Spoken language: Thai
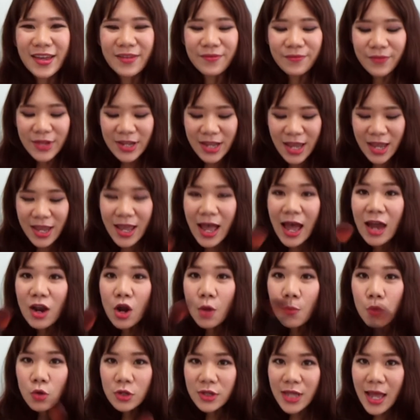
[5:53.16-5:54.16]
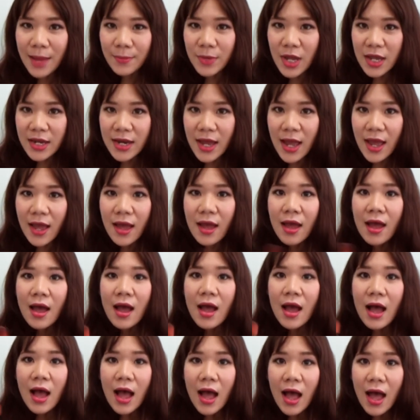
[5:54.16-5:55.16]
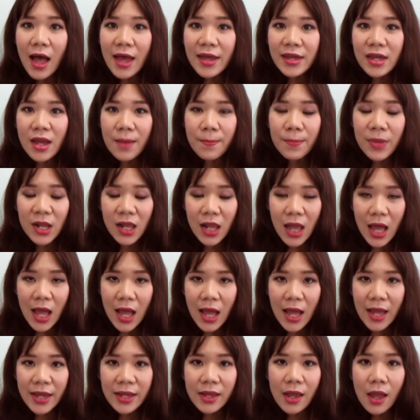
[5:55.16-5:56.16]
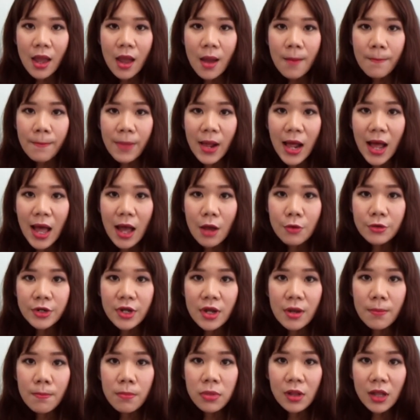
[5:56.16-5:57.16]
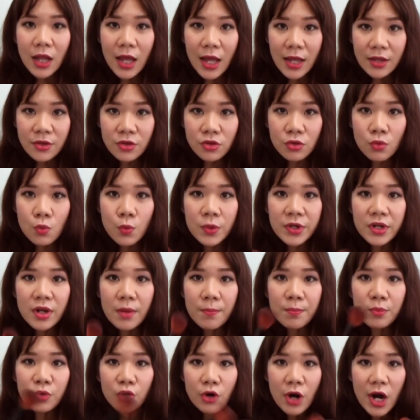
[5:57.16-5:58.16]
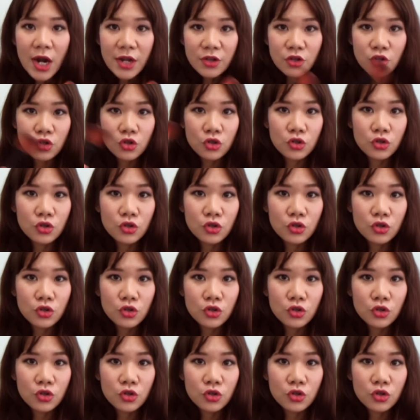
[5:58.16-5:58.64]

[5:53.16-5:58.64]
เป็นไงคะลองพูดตามได้นะ I apply powder blush with a brush